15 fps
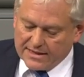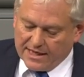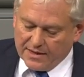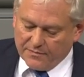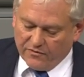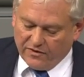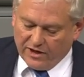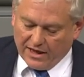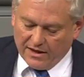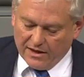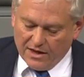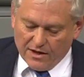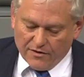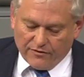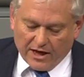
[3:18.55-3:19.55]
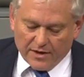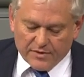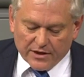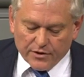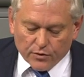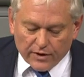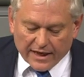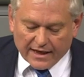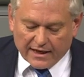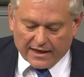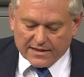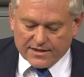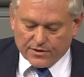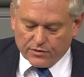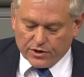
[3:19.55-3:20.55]
Geben wir vor allem der jungen
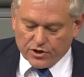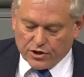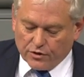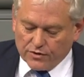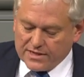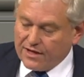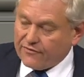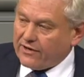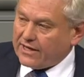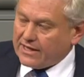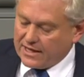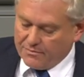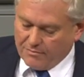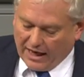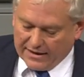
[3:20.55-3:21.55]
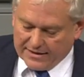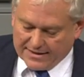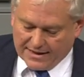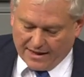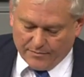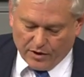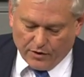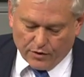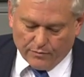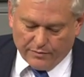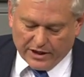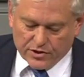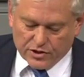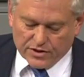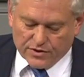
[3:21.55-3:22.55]
Generation die Chance auf eine gemeinsame
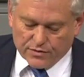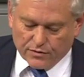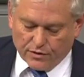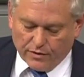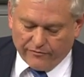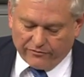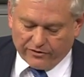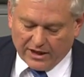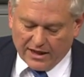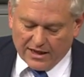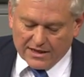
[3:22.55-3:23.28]
europäische Zukunft.